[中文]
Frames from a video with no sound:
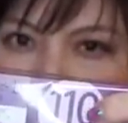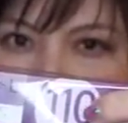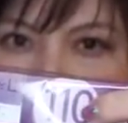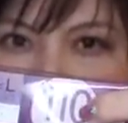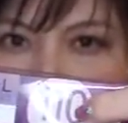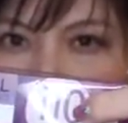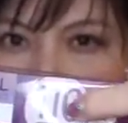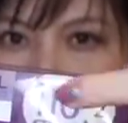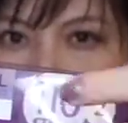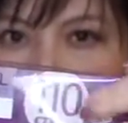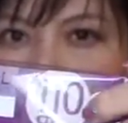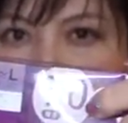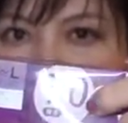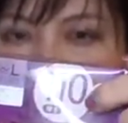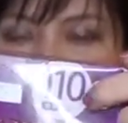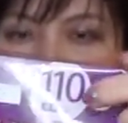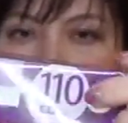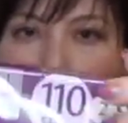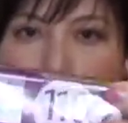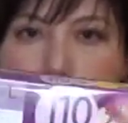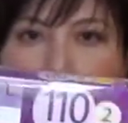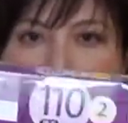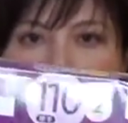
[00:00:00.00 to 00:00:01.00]
一、一百
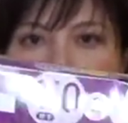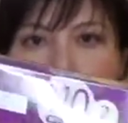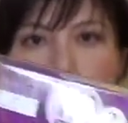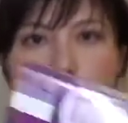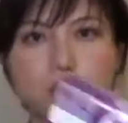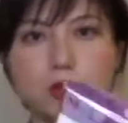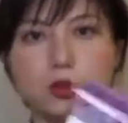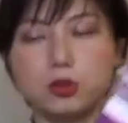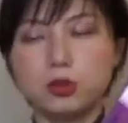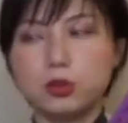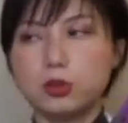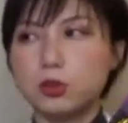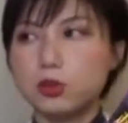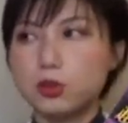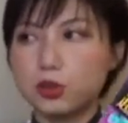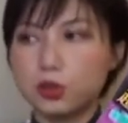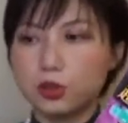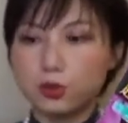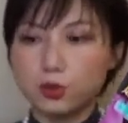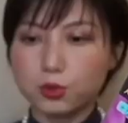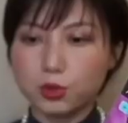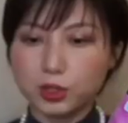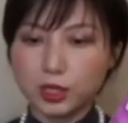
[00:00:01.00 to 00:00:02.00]
二十，都都
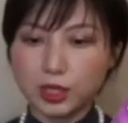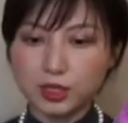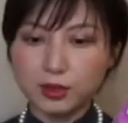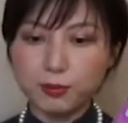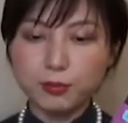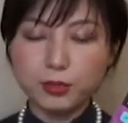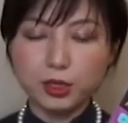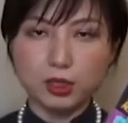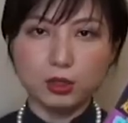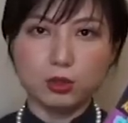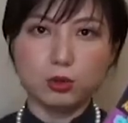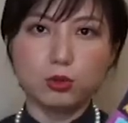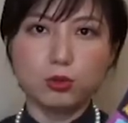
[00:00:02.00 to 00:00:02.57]
是说它的密